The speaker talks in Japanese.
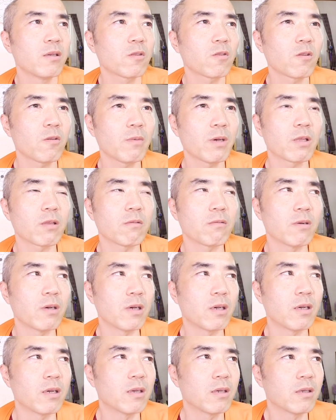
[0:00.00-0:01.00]
トマト
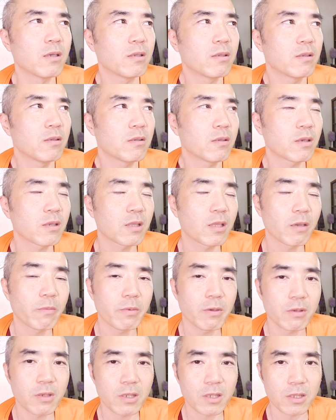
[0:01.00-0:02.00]
は食
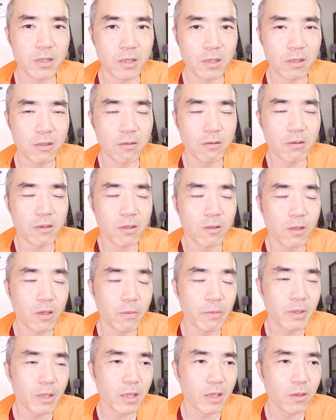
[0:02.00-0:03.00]
べる気しないっていうか
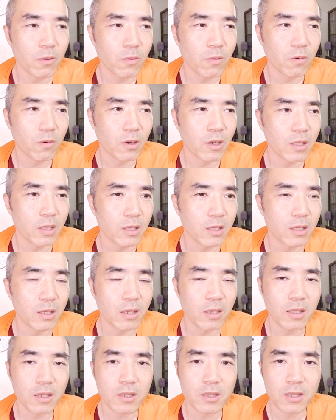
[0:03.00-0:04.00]
食べない方がいい
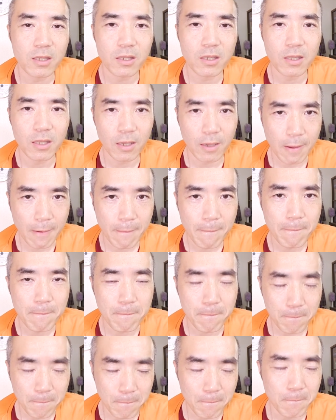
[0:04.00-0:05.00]
気がしてきた。
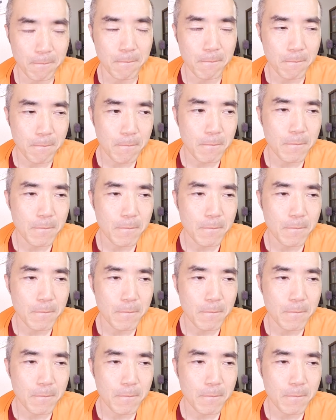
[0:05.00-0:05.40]
うん、